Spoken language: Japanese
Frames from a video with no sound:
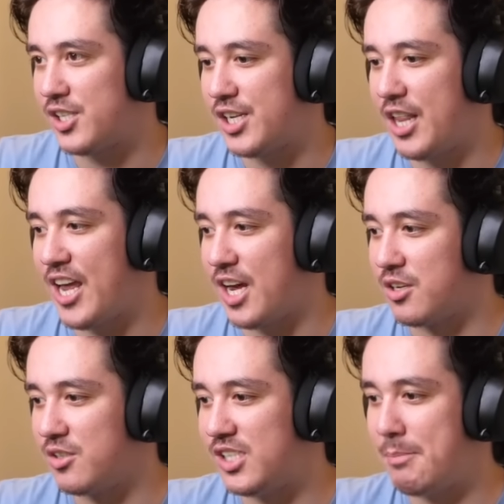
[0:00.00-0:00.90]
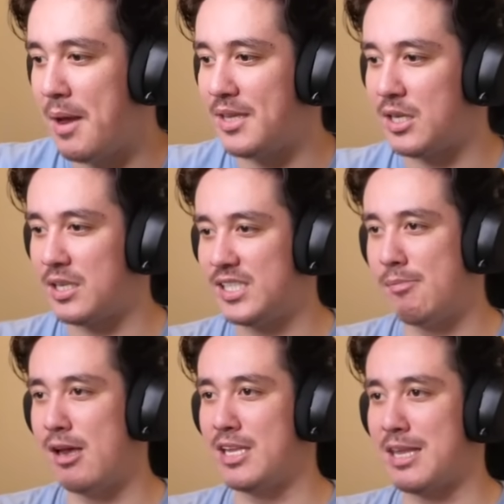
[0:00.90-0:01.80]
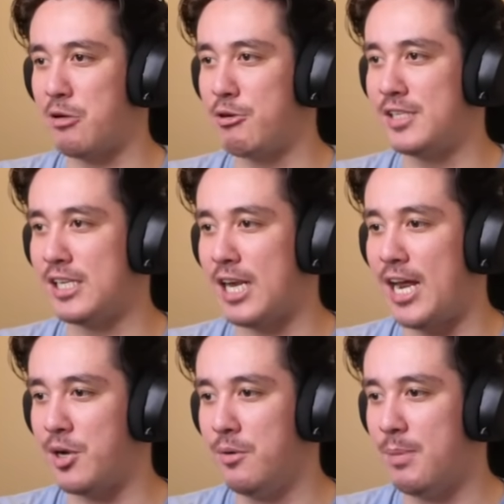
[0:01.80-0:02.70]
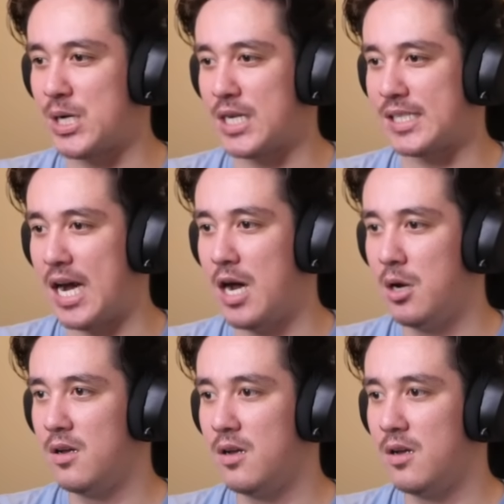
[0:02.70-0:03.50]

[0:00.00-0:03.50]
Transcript: や死なないやん地面に地面にたどり着いてないよ爆発が